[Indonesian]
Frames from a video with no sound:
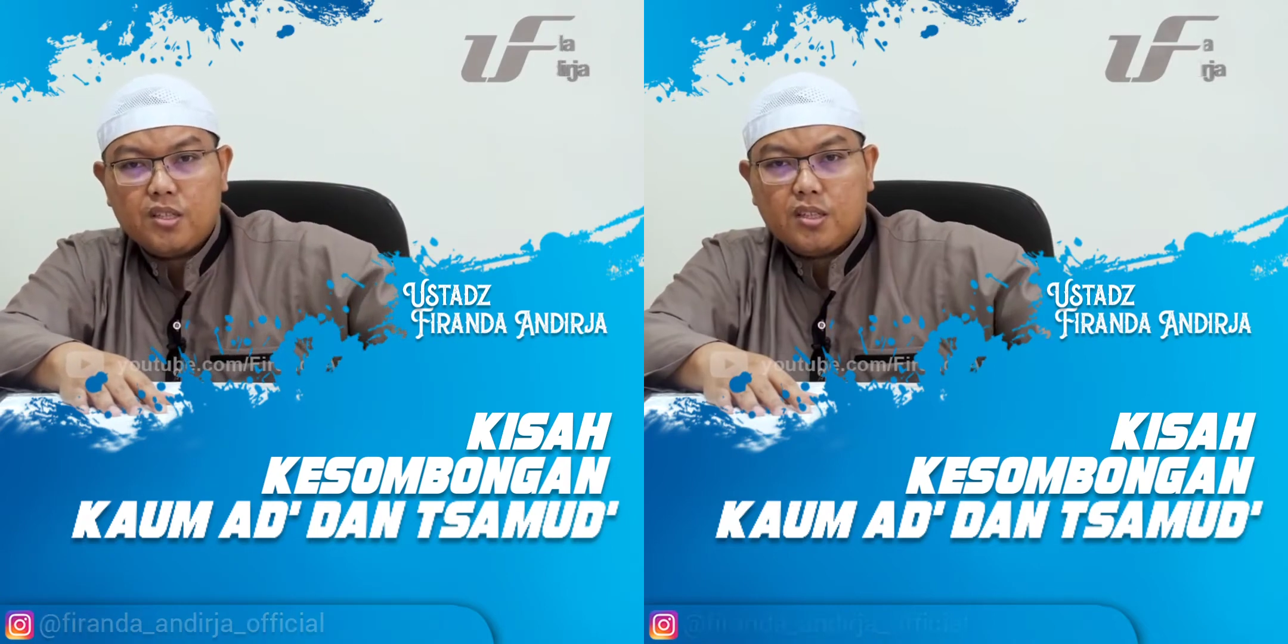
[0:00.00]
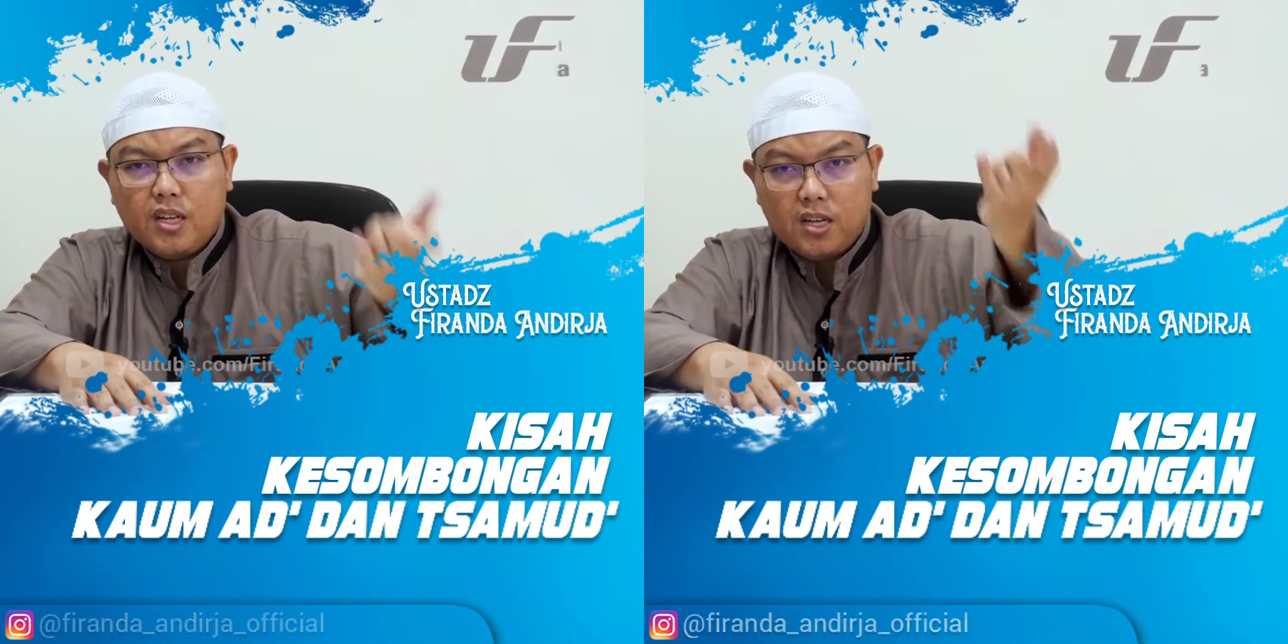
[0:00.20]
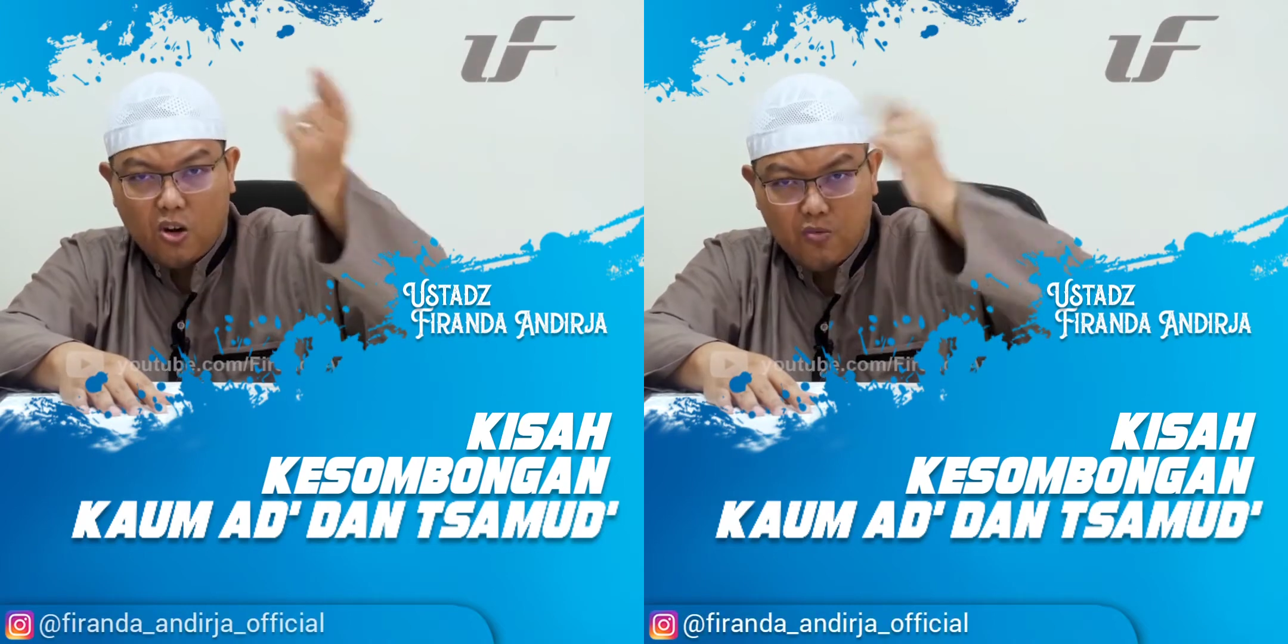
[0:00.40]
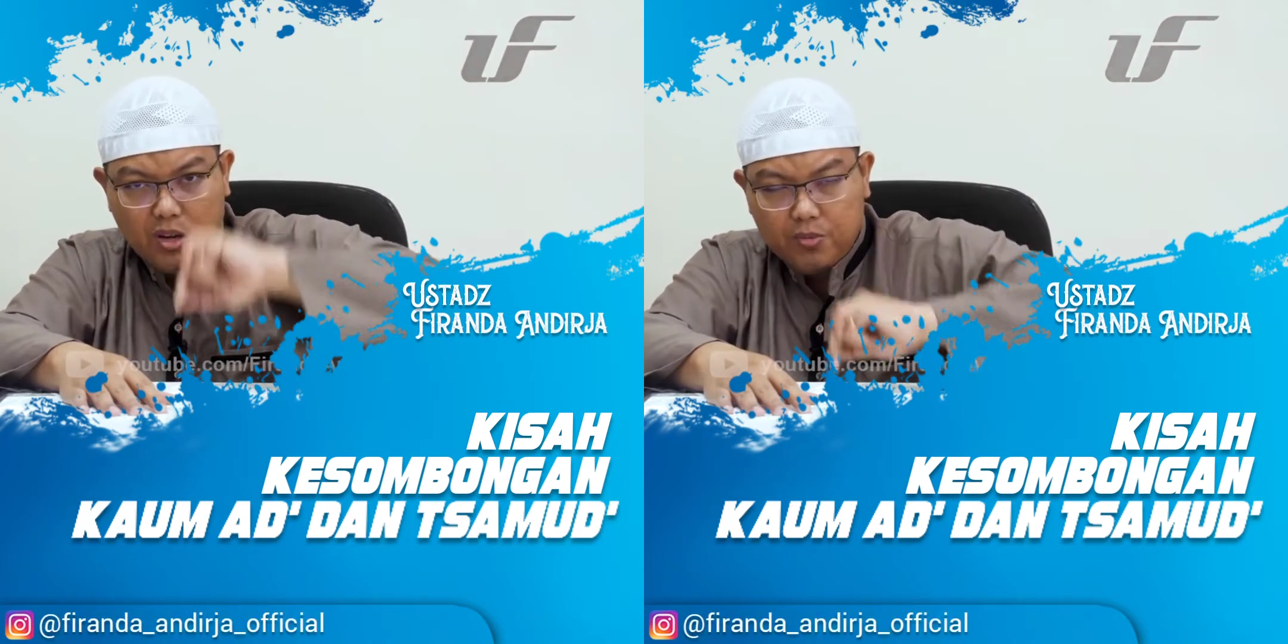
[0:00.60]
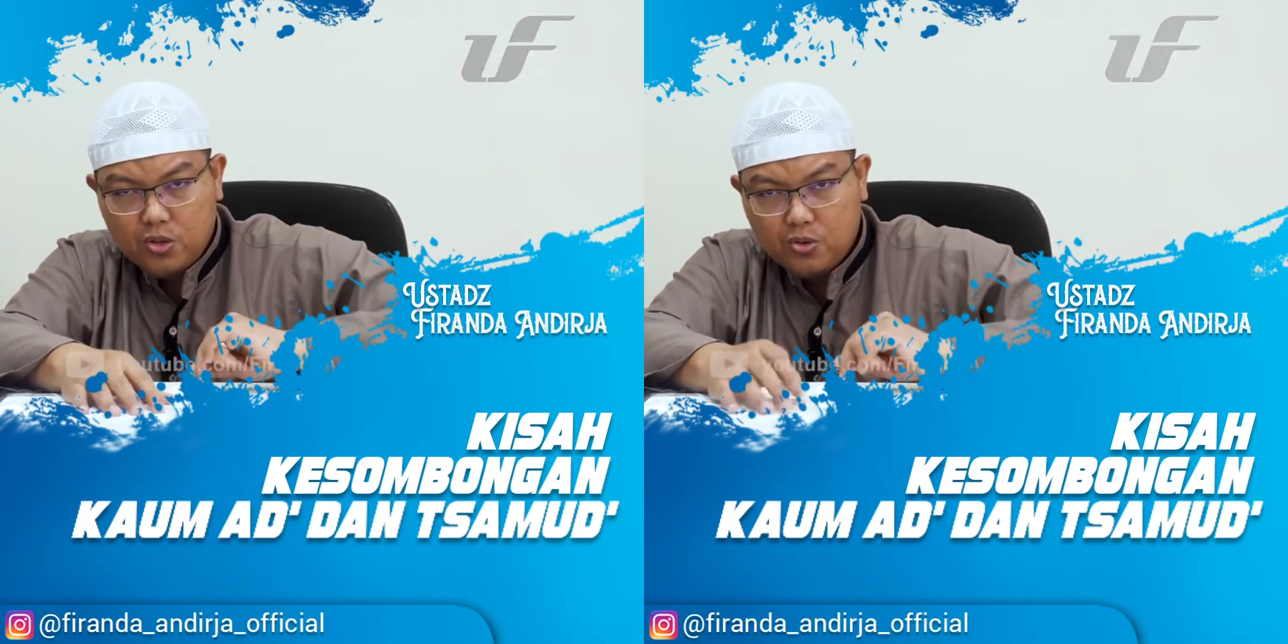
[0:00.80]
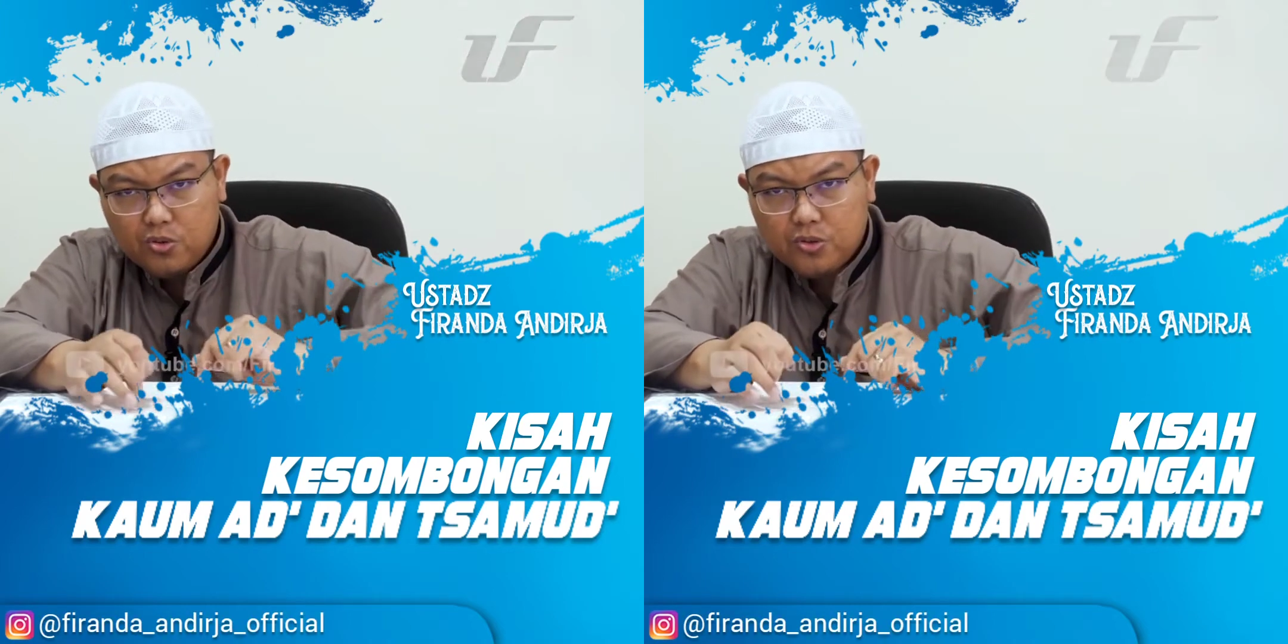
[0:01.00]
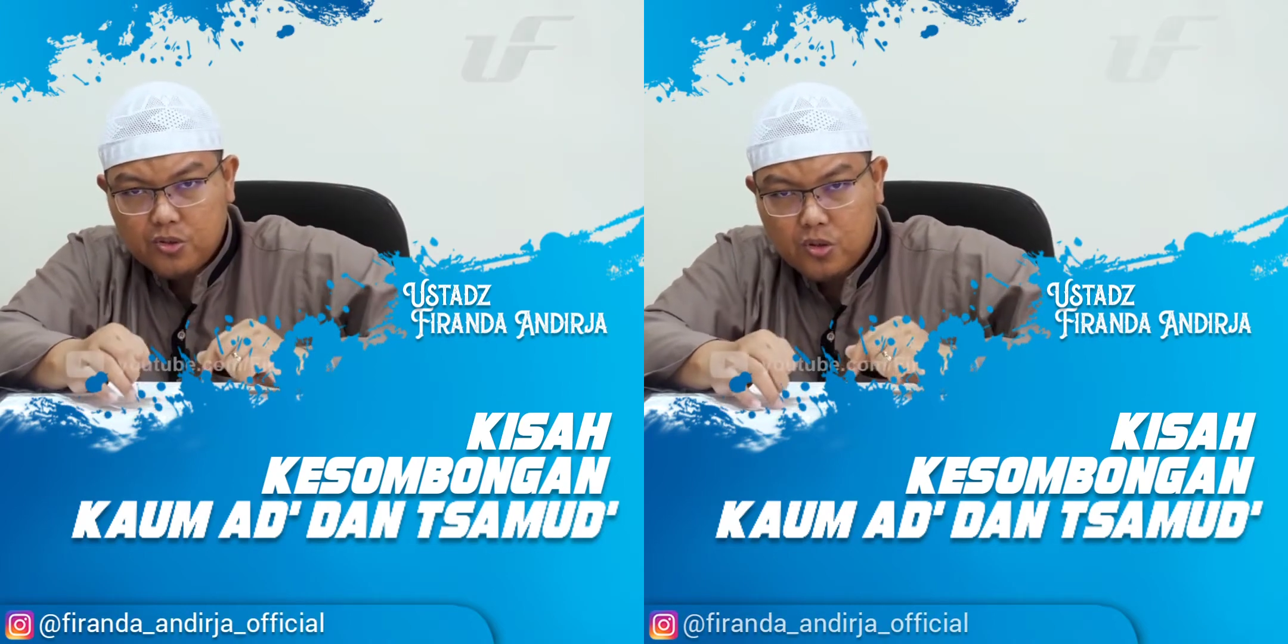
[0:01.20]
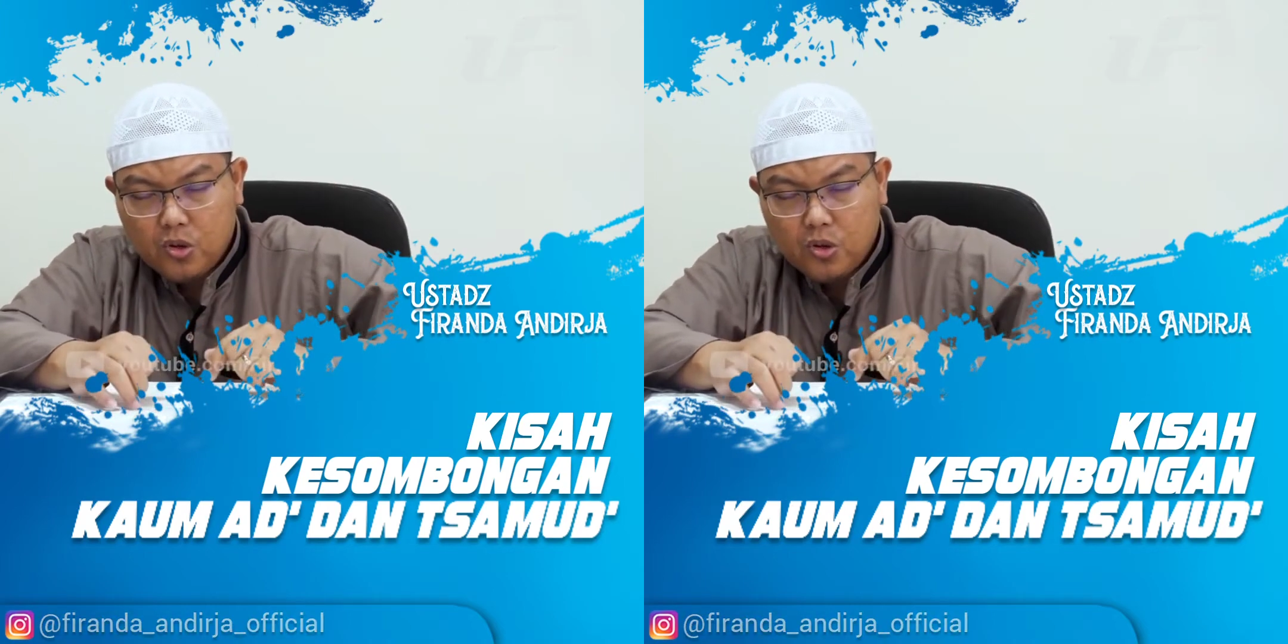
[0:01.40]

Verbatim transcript: setelah kaum Nabi Nuh,